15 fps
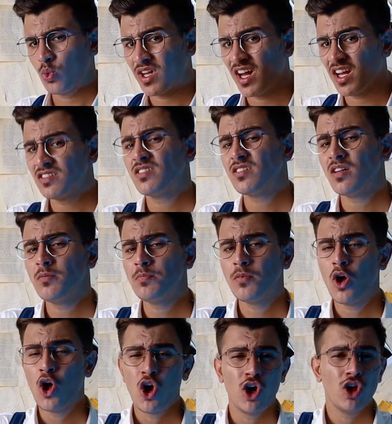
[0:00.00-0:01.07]
والأدرى
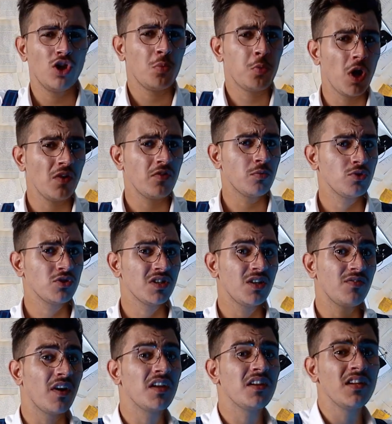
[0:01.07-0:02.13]
أنه بوقف بوجه
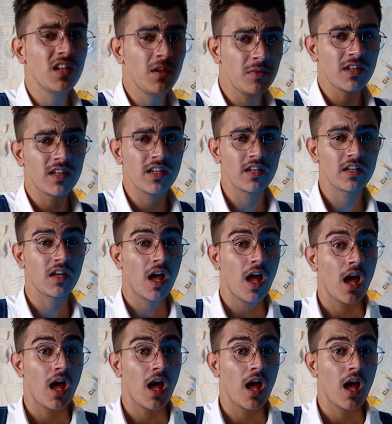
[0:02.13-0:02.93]
الفقير اللي مثلي